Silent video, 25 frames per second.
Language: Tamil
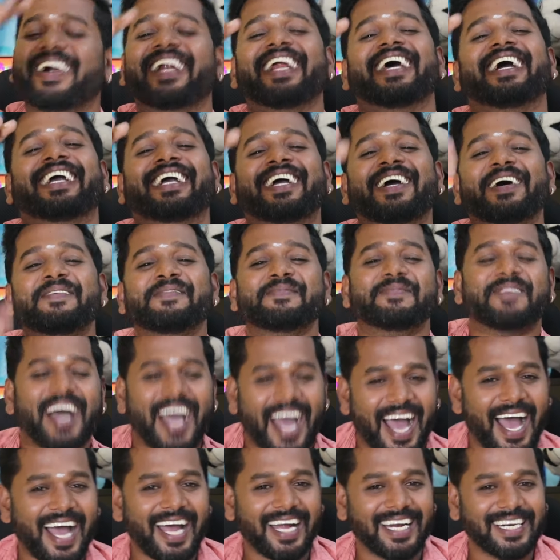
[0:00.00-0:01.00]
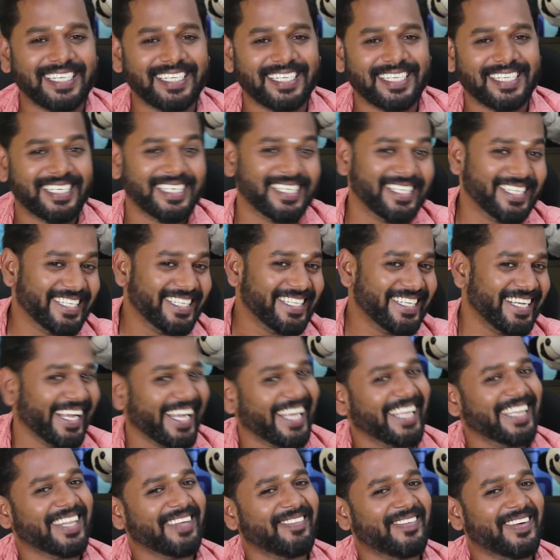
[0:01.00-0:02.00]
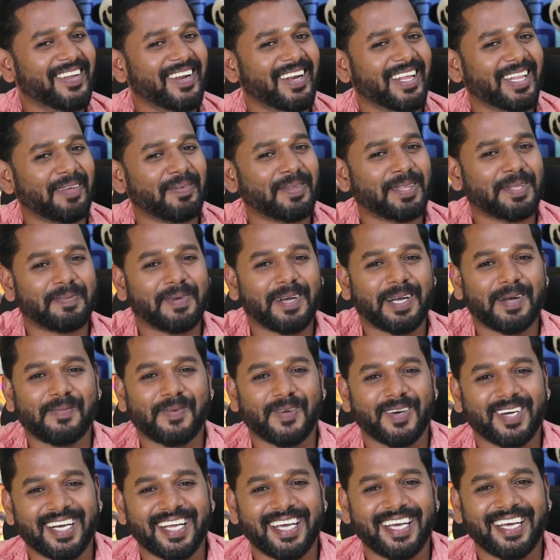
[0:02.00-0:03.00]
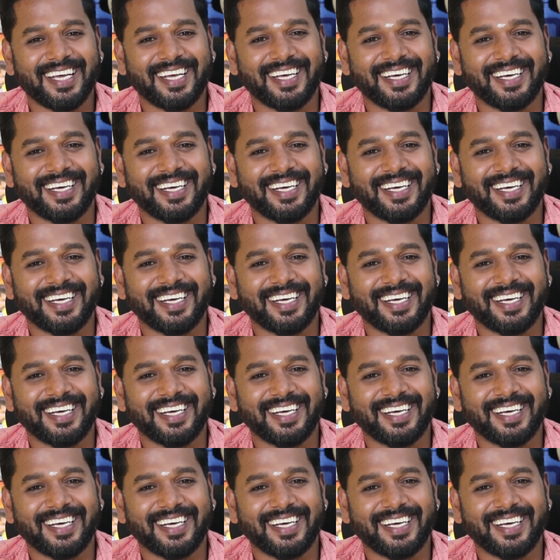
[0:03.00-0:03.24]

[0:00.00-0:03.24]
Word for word: வணக்கம் அண்ட் இந்த வீடியோவில் அதை பற்றி பார்க்க போகிறோன்னா